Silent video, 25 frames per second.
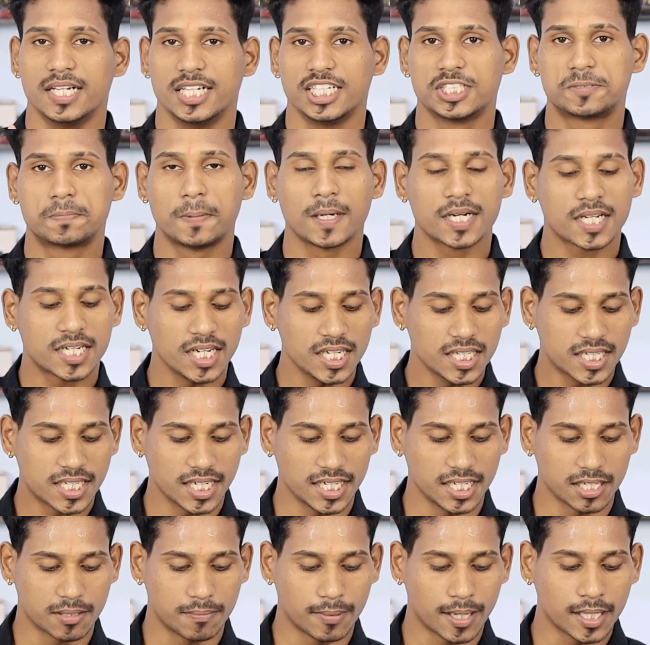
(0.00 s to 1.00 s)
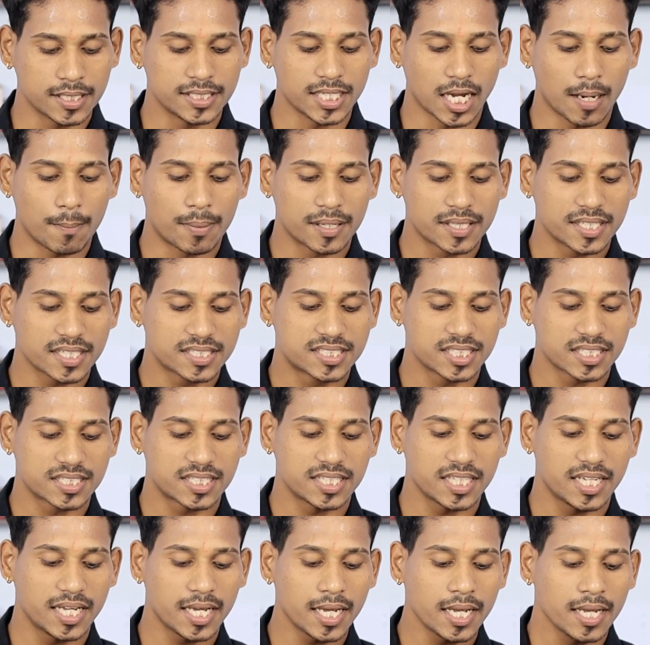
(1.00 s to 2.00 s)
इस पर क्लिक करने के बाद यहाँ पर देख
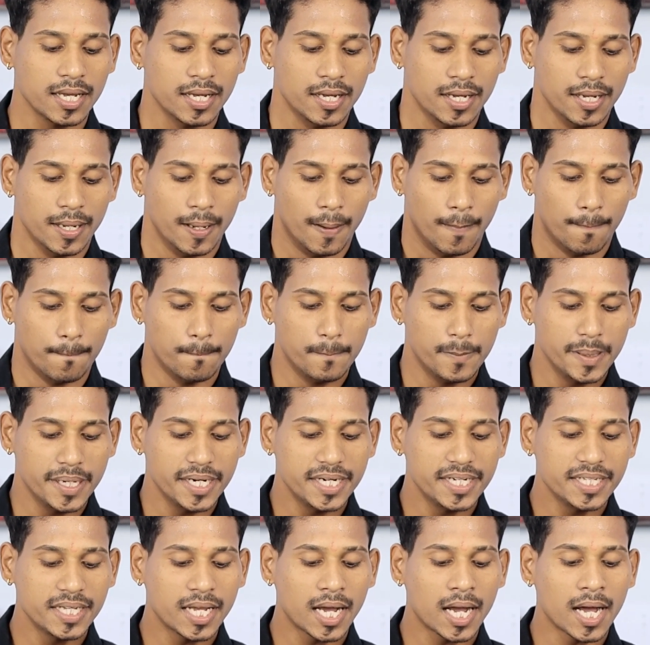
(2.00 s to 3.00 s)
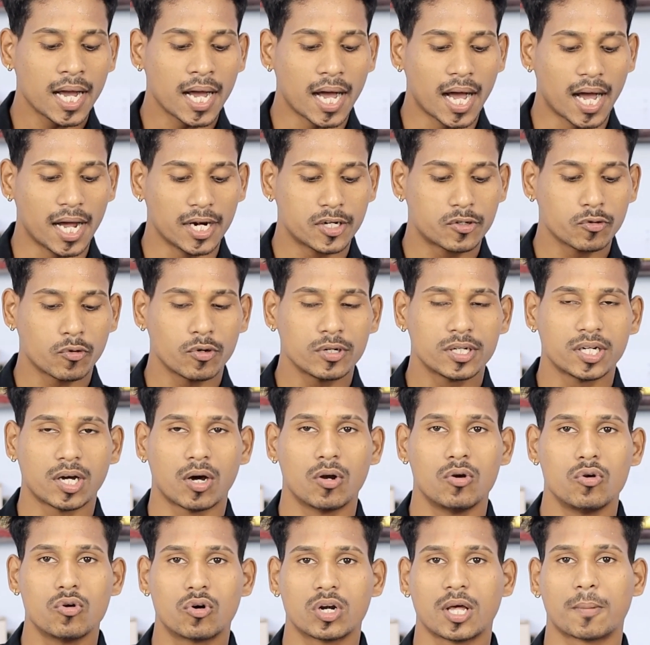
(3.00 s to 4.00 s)
सकते हैं मीडिया ऑटो
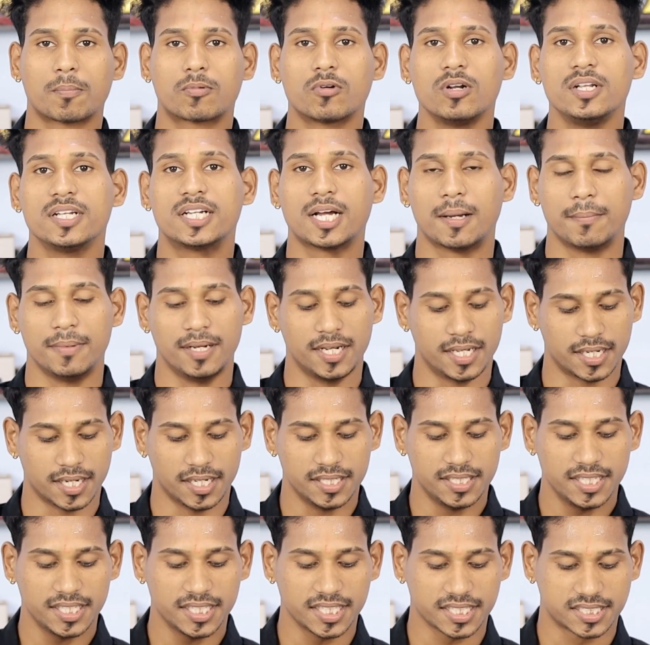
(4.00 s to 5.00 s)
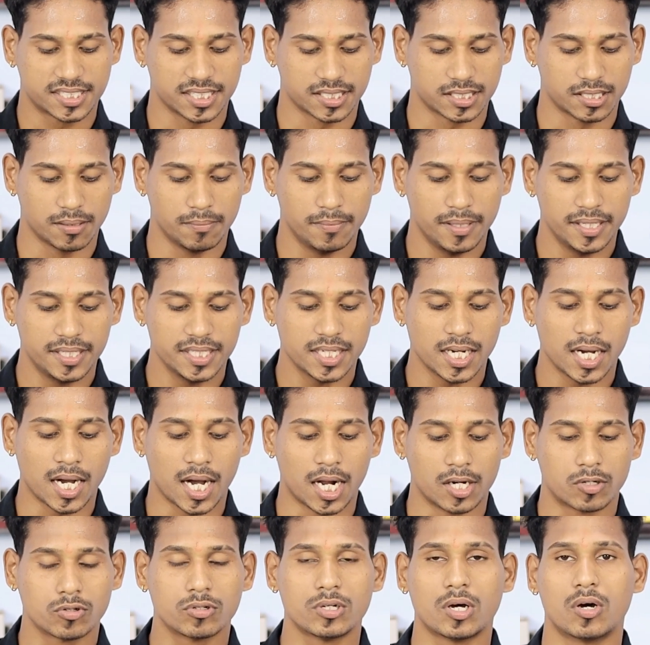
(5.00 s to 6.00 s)
डाउनलोड आपको लिखा मिलेगा ये देख सकते हैं मीडिया
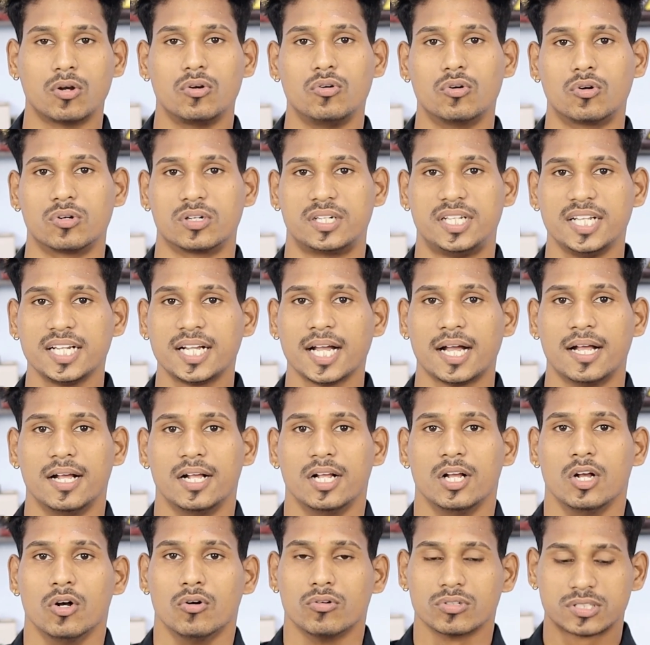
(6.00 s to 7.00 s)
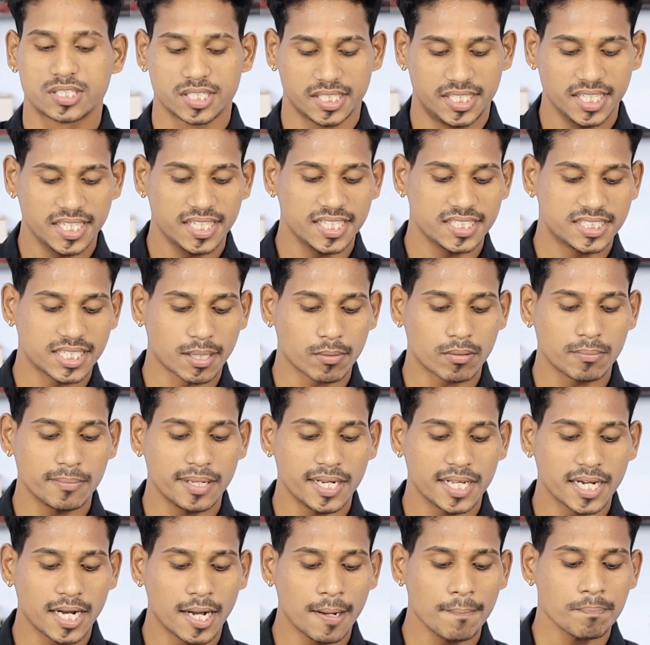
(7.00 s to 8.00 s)
ऑटो डाउनलोड ठीक है उसके ठीक नीचे आपको
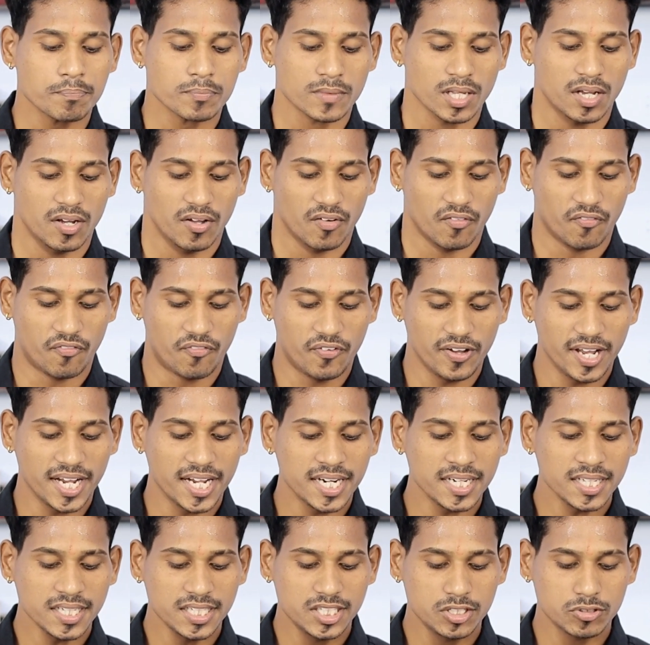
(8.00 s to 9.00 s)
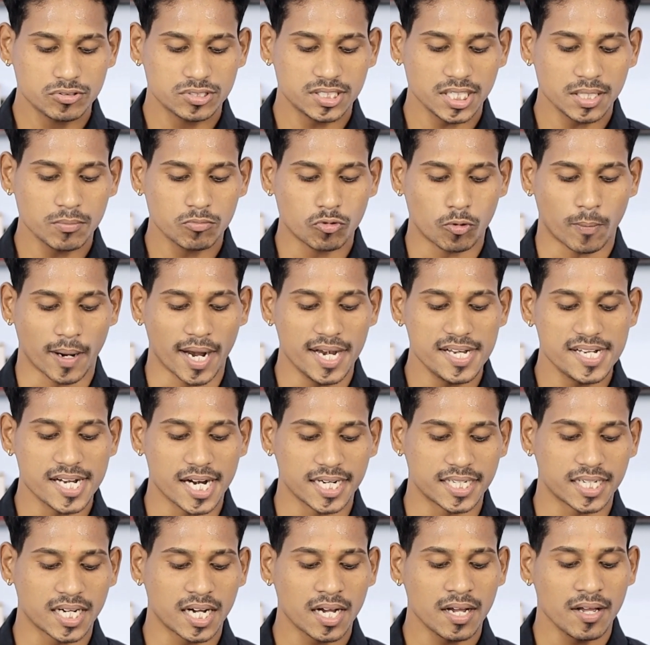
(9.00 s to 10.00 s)
मिलेगा वेन यूजिंग मोबाइल
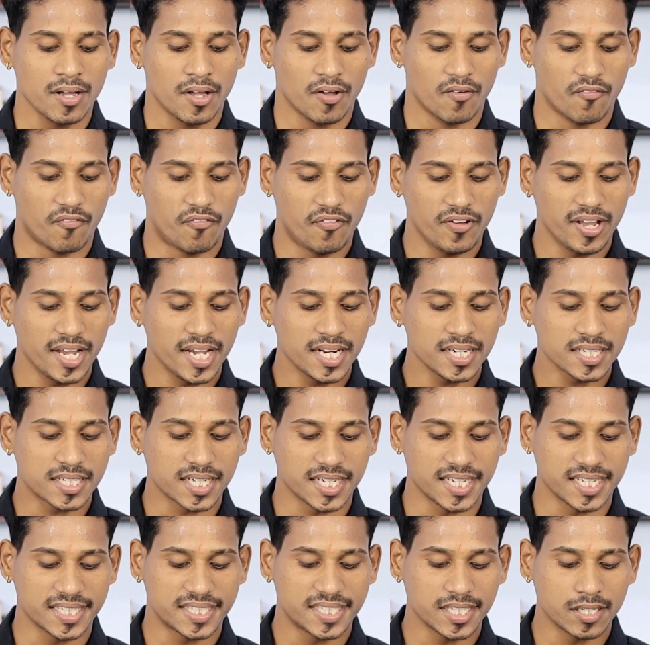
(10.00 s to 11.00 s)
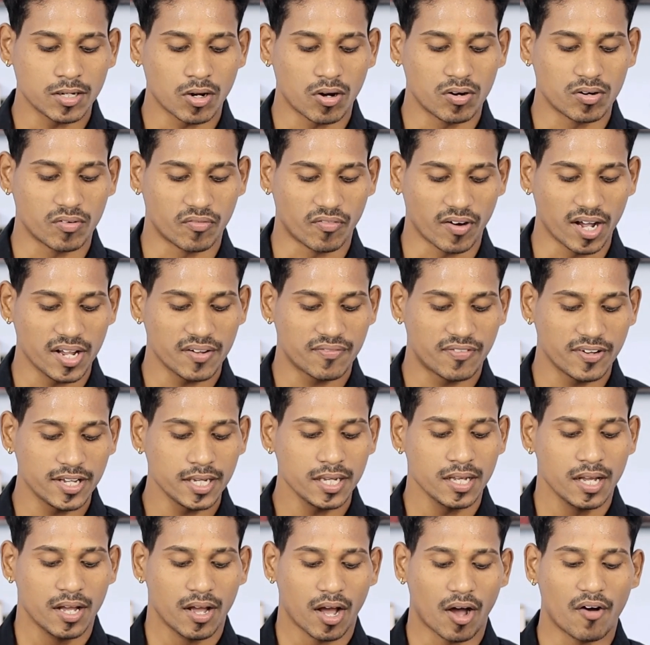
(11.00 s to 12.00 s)
डाटा वेन कनेक्टेड ऑन
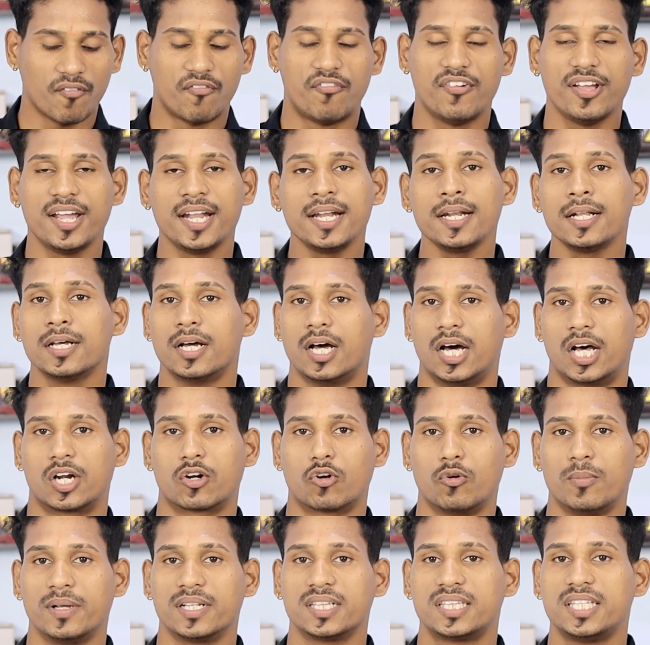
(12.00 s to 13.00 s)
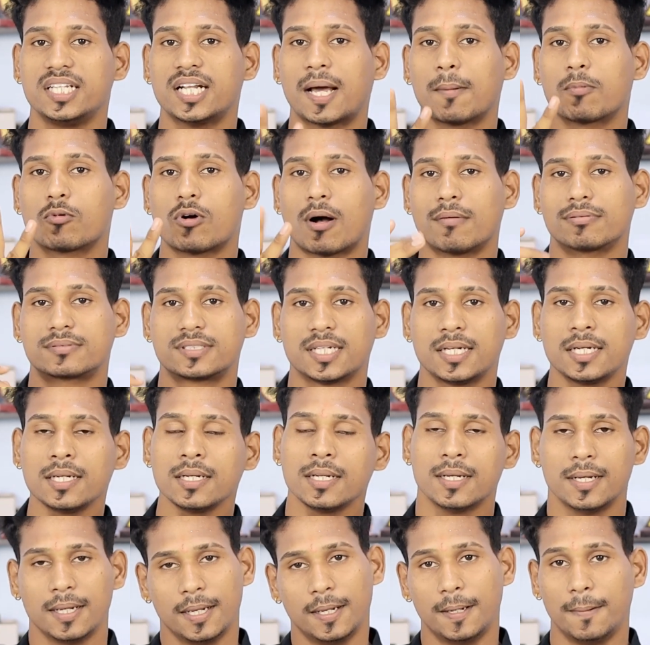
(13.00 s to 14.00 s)
वाईफाई और वेन रोमिंग तीन आपको
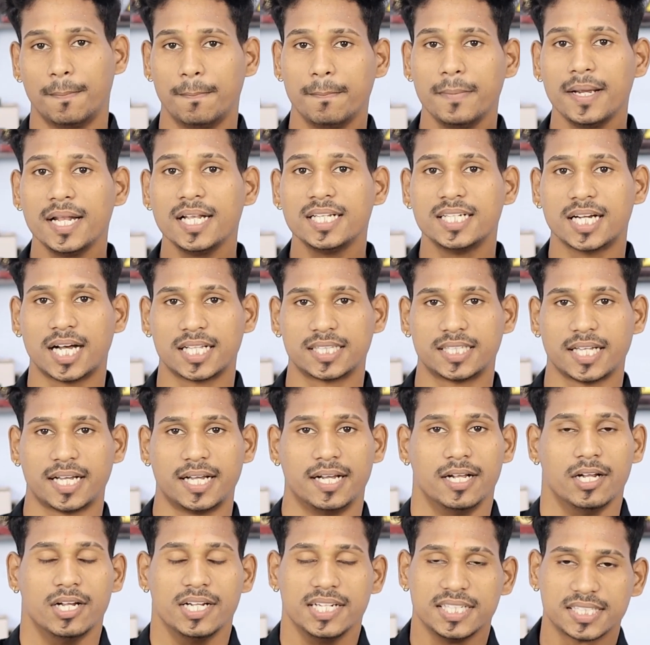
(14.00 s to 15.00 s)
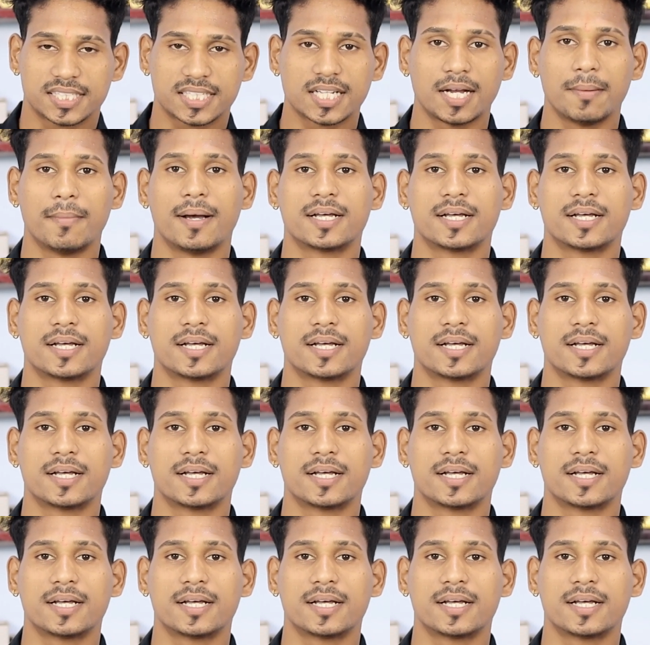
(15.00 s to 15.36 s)
ऑप्शन मिल जाते हैं इसका